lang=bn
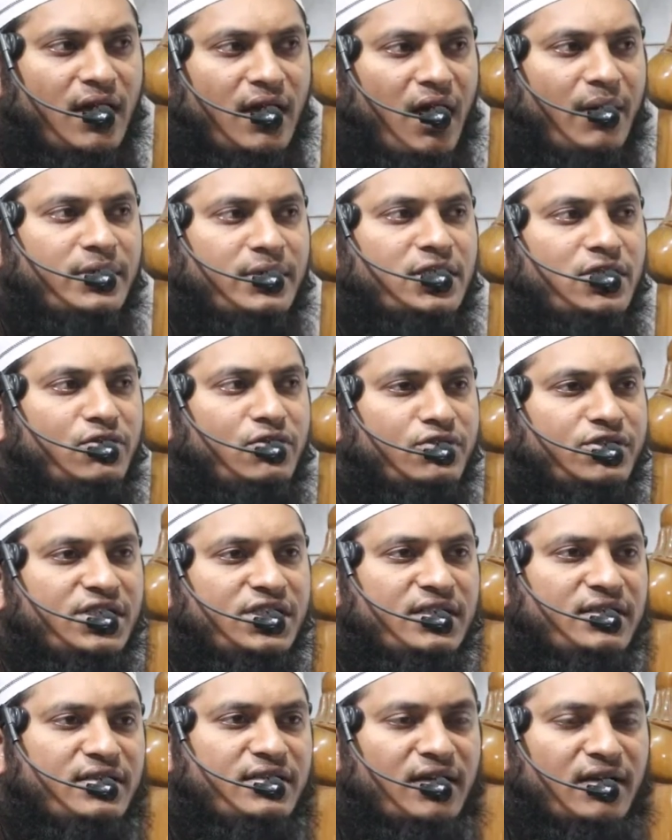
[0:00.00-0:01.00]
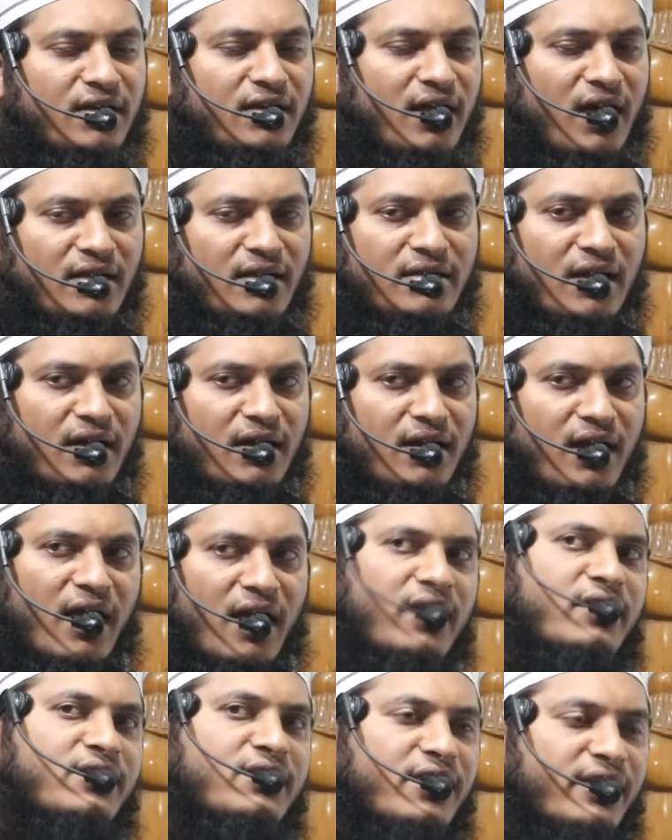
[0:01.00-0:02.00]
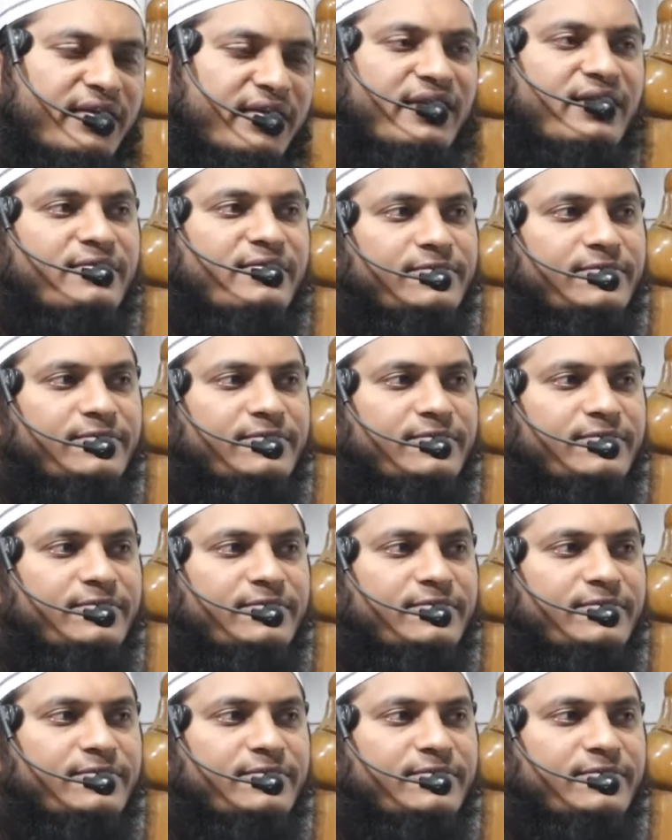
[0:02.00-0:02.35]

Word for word: আমাদেরও চিন্তার আধার আগ থেকে